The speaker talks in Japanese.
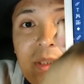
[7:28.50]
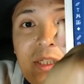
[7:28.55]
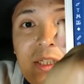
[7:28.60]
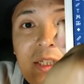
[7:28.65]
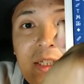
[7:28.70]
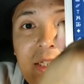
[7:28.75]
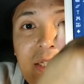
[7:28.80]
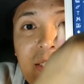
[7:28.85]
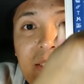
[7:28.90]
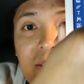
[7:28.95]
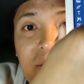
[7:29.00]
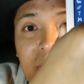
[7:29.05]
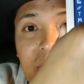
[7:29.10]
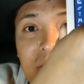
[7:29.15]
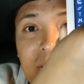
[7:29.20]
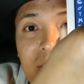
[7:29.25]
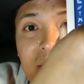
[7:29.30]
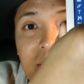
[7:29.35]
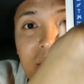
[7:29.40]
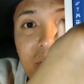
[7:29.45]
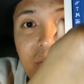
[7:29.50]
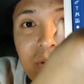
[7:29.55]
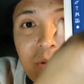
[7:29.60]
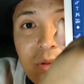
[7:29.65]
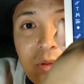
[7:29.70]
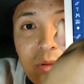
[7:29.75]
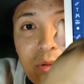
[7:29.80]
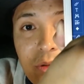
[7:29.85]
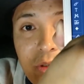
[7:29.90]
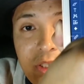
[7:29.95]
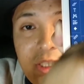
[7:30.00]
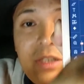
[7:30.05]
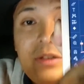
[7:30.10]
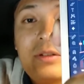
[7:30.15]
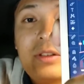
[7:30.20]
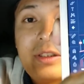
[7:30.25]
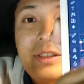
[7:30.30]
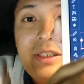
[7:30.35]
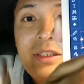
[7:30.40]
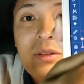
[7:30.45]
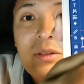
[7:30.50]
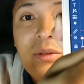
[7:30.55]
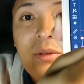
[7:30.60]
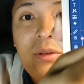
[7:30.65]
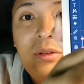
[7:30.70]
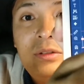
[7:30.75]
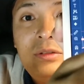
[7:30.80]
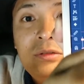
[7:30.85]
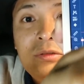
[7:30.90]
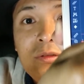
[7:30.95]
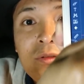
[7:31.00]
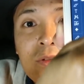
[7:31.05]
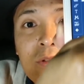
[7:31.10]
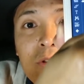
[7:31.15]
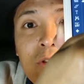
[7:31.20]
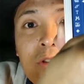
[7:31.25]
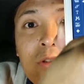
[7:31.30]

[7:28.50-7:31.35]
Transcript: で、えっ、ー、と、一旦ちょ、押してるんですけど、こ